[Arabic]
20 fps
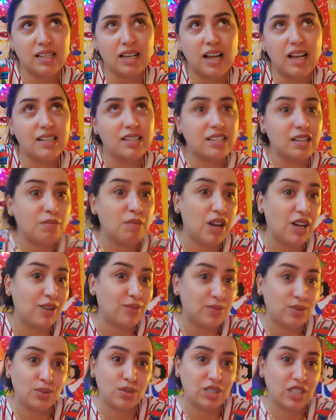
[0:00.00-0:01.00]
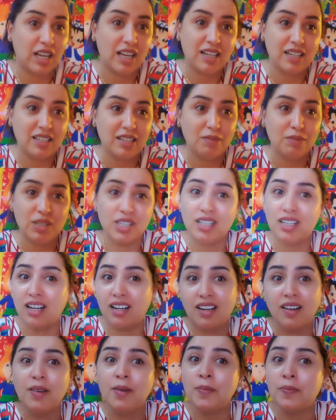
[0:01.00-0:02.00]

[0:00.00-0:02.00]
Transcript: خاصه ما عرفتوش حتى انايا من انا